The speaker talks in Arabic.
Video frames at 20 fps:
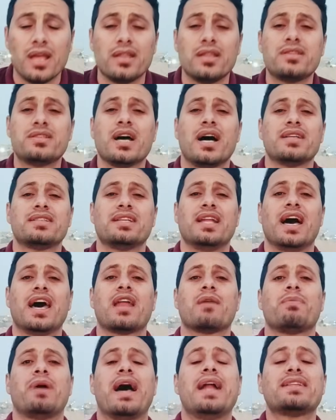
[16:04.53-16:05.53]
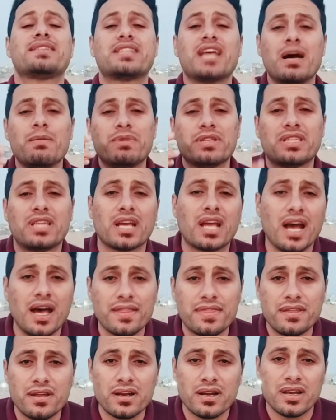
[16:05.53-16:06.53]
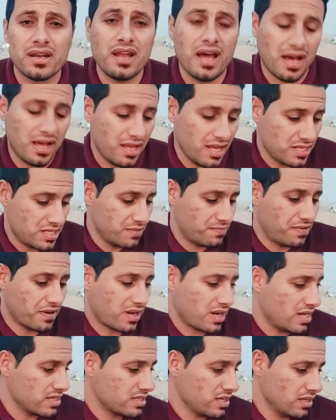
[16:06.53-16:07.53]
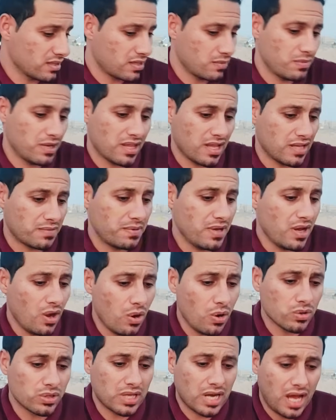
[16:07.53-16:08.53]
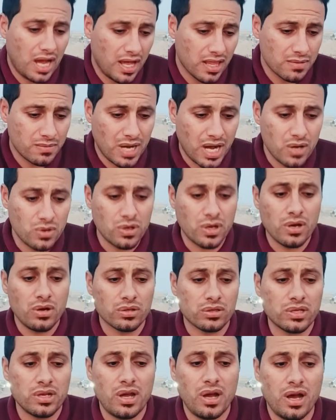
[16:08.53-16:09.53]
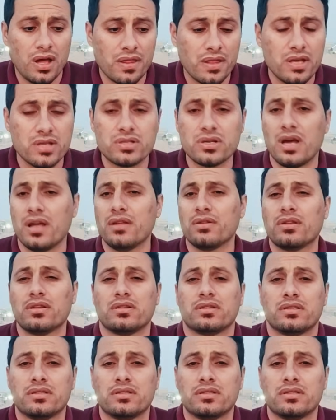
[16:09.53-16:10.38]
دجاج العرب هل صعب التكاثر لا هي جيب فقاسه حط البيضات بها او طلع هذا معوق او طلع هذا هيك هذا